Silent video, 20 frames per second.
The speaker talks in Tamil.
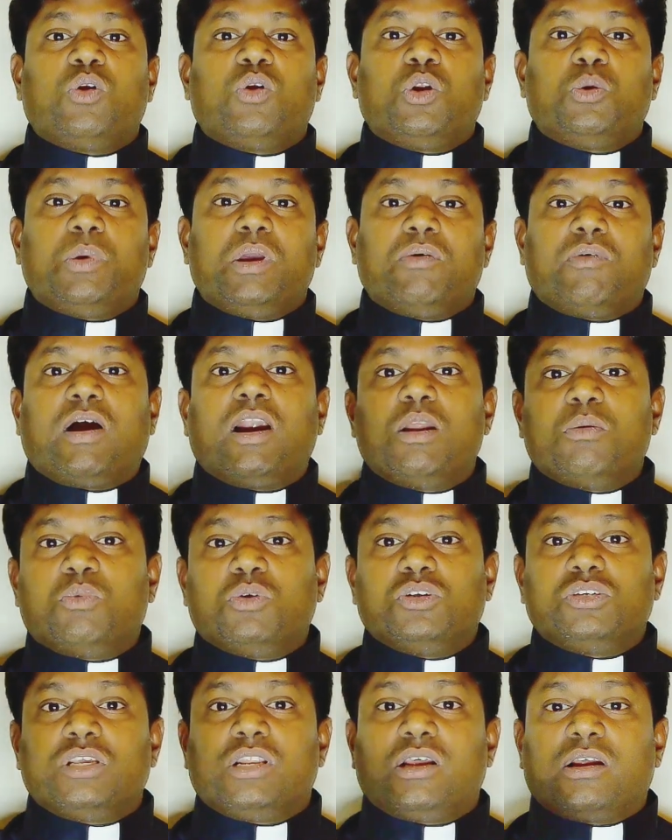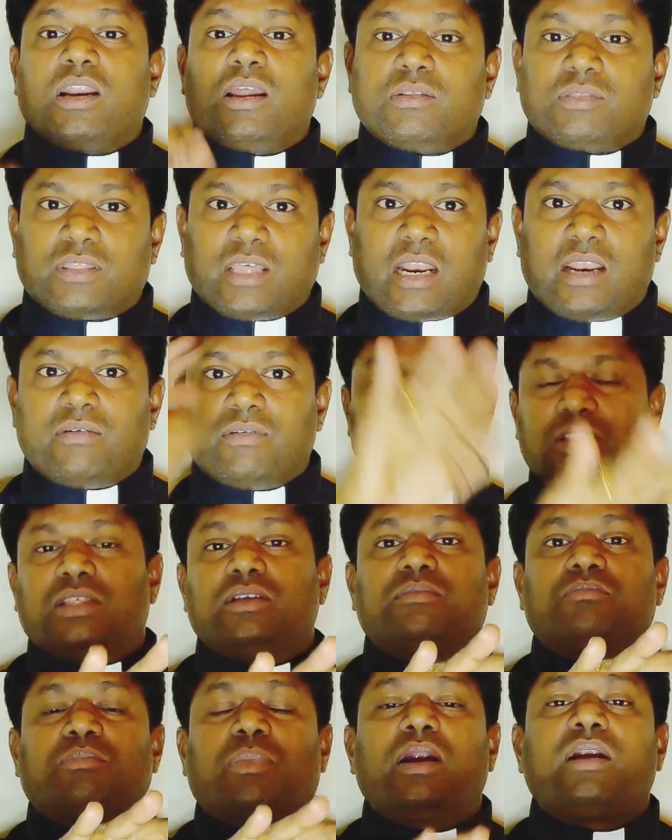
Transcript: கொண்டு போய் வாழை பிடிச்சி இழுக்கோன்னா தலை வந்து